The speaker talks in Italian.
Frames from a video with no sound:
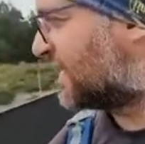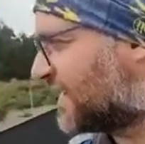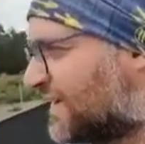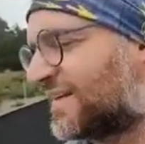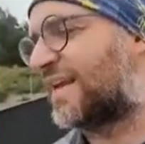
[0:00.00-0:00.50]

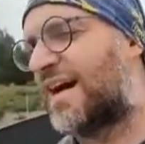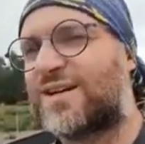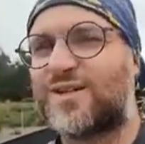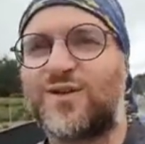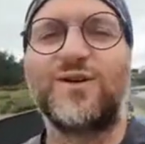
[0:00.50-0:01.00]
eh, i
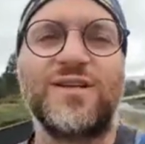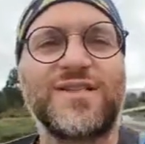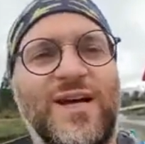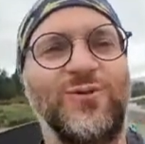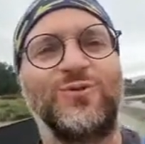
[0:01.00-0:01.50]

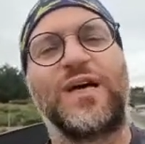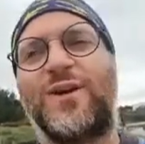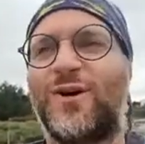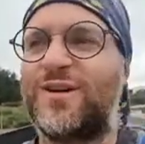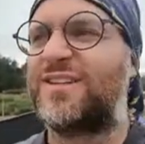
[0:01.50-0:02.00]
clacson
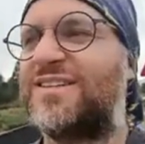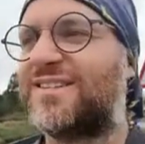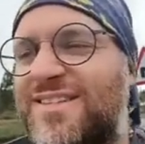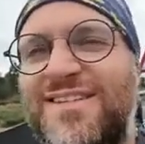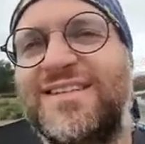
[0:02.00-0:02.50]
salutano
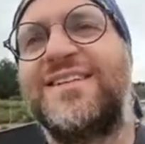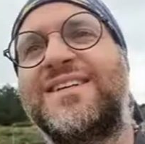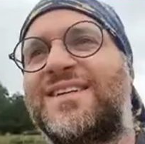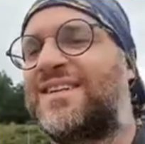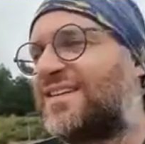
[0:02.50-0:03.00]

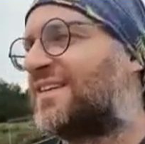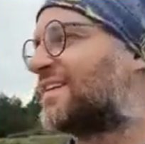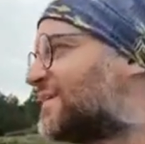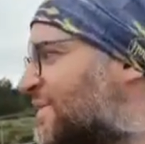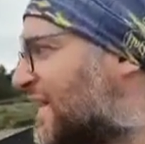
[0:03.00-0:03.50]

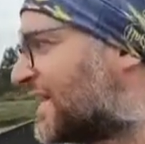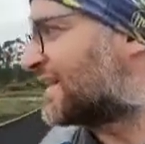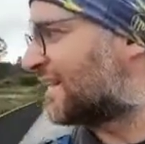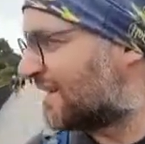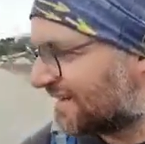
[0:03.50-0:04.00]
i
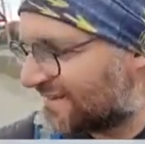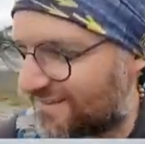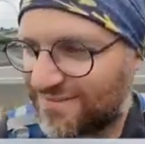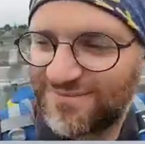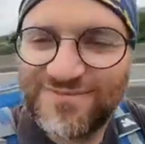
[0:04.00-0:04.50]
pellegrini